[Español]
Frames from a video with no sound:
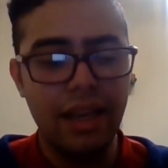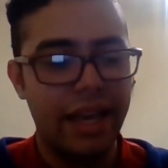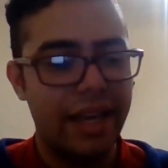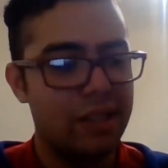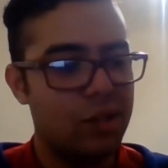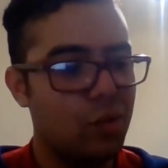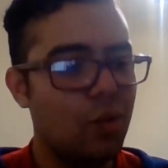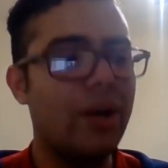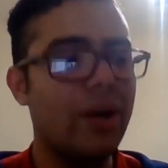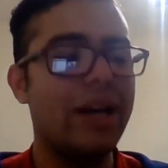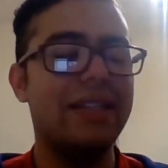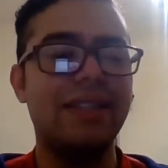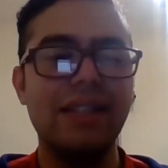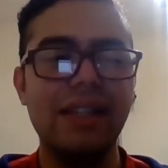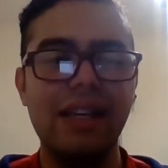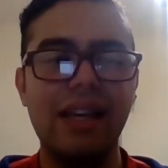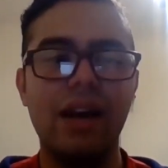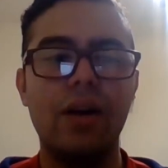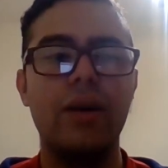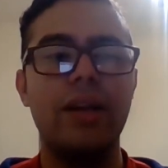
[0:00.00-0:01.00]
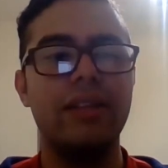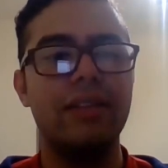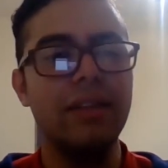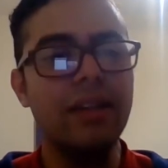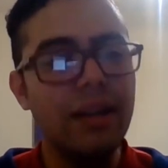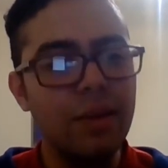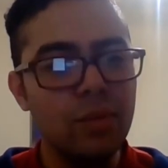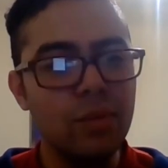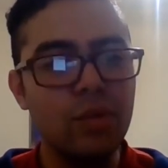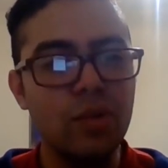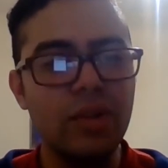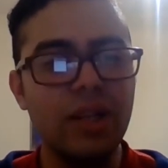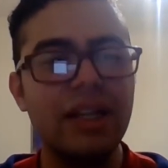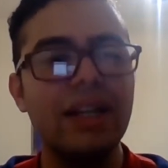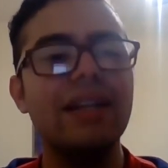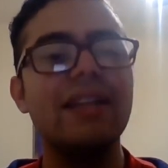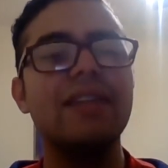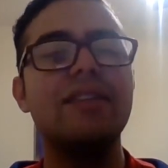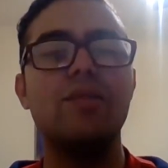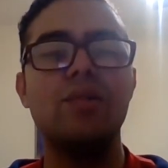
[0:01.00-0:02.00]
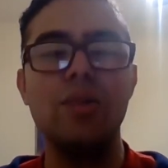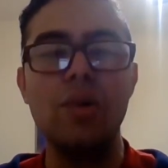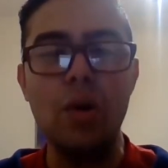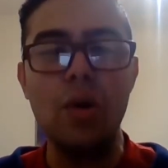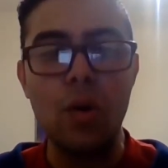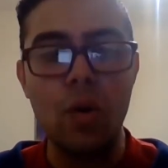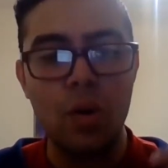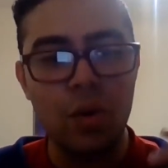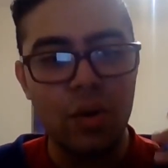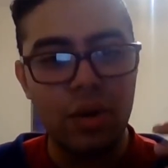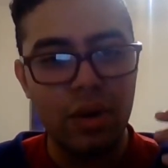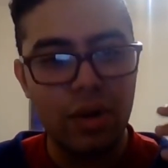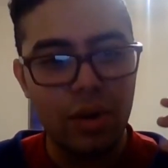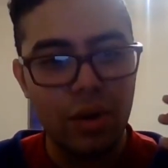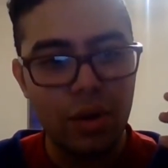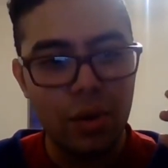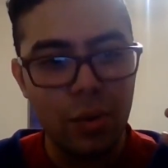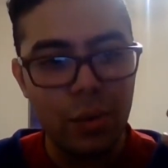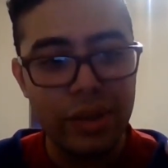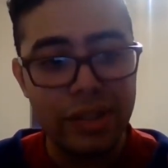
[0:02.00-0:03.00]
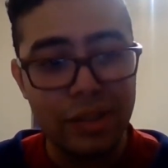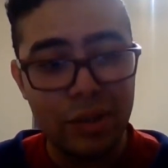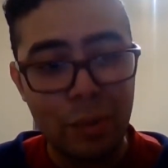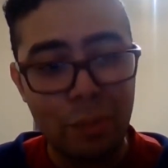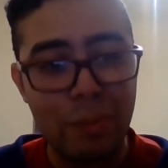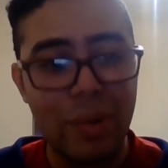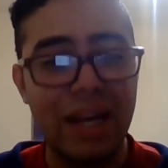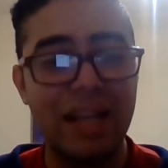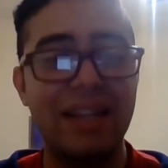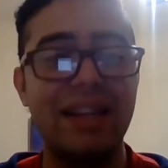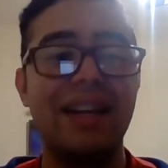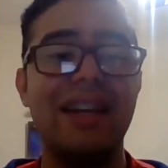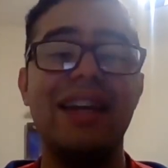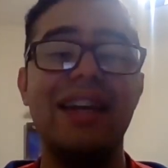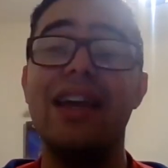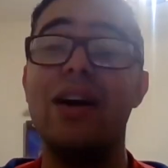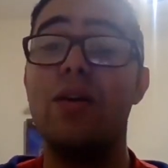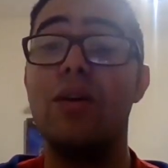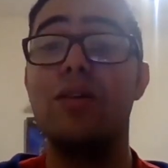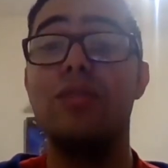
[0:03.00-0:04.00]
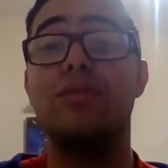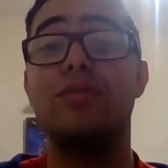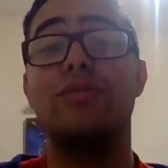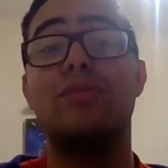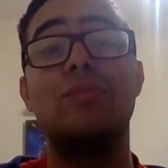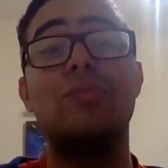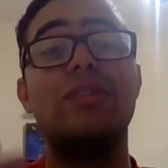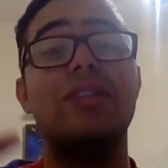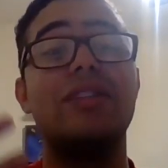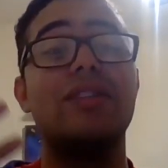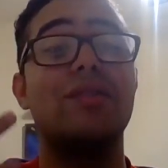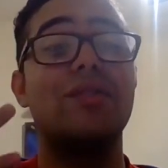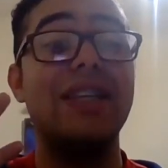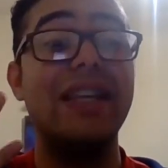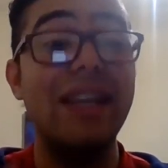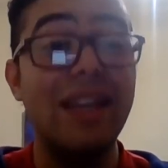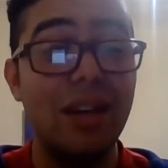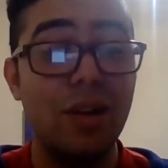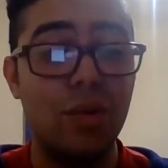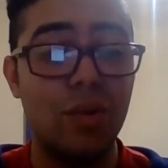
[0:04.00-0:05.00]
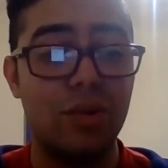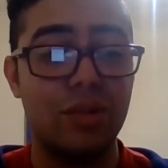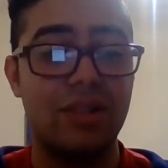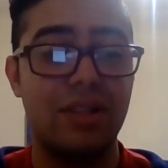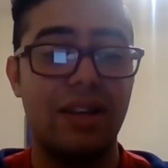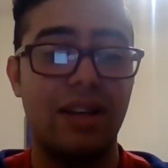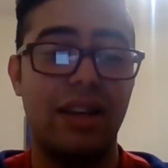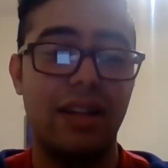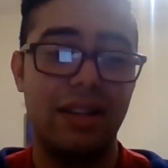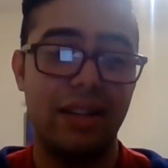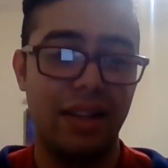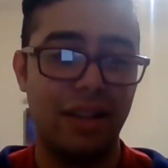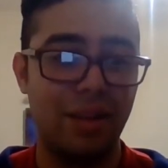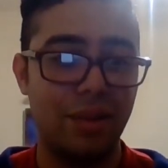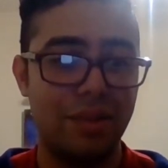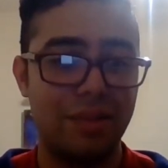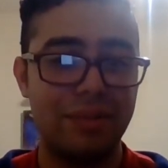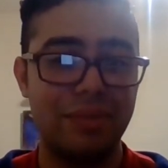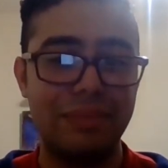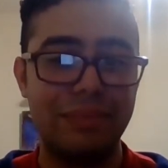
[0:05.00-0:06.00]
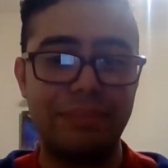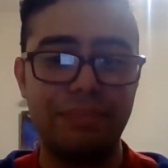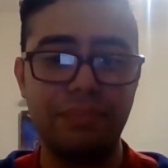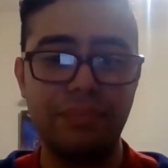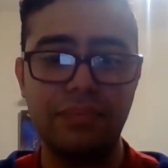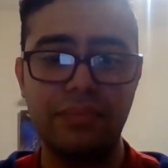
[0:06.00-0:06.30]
eso hace que ahora tengamos una relación con nuestro Padre y ahora nosotros somos esos hijos de Dios.